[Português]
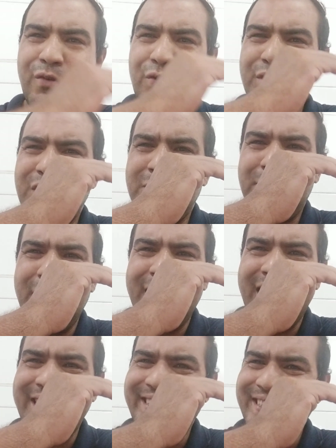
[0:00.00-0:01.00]
vou
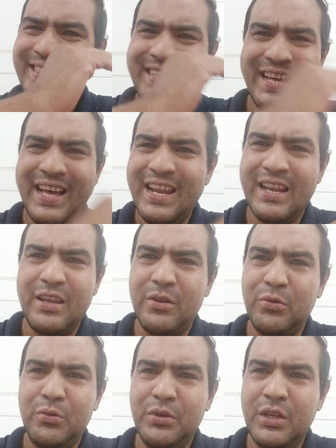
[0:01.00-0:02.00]
despedaçar,
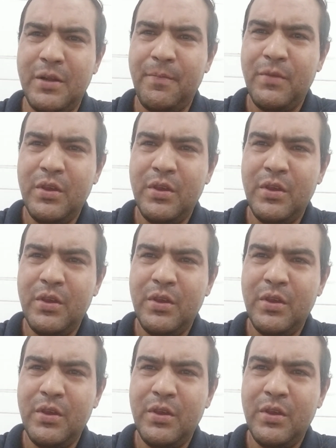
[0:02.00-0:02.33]
aleluia,